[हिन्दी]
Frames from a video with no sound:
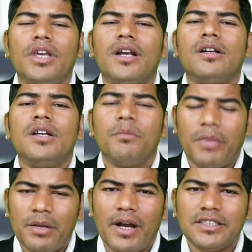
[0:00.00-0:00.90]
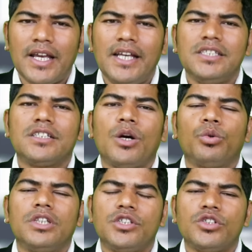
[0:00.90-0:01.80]
ये एक परिभाषा है जिसका
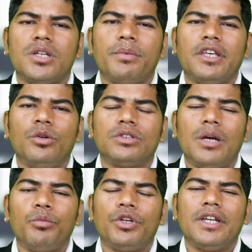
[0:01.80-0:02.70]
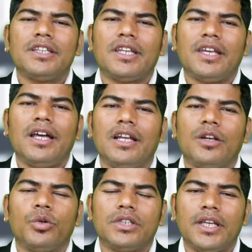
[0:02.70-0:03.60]
उद्देश्य सिर्फ एक ही होता है बोलने के तरीके अलग
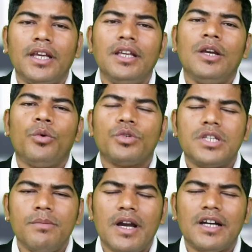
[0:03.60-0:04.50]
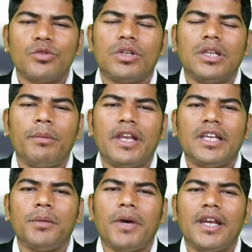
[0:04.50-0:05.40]
अलग होते हैं उसी में अगर श्वेता मेहरा
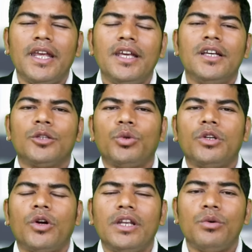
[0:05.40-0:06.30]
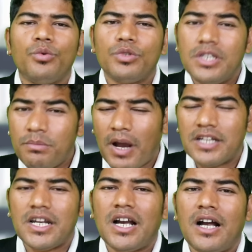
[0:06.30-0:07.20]
की माने तो इन्होंने उसी
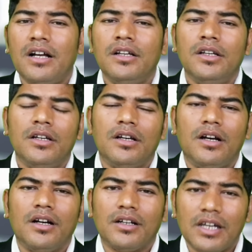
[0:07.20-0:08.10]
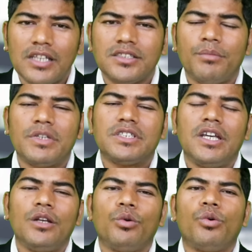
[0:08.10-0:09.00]
भाषा का गलत समझ
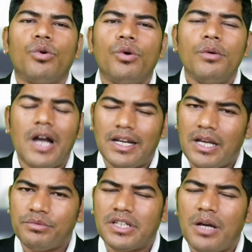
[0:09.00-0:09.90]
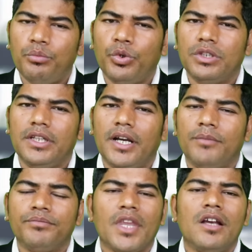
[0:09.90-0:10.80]
के लोगों को अनाप शनाप बोल दिया
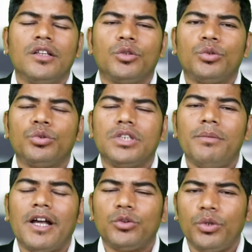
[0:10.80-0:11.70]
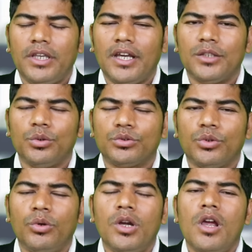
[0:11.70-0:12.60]
तो दूसरी बात तो ये है
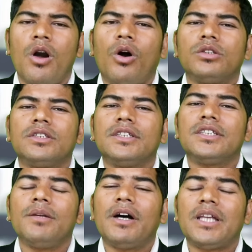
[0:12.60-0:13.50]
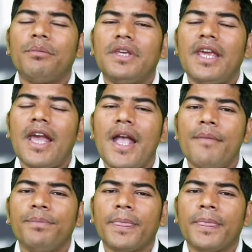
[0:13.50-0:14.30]
दोस्तों और तीसरी बात अब ये है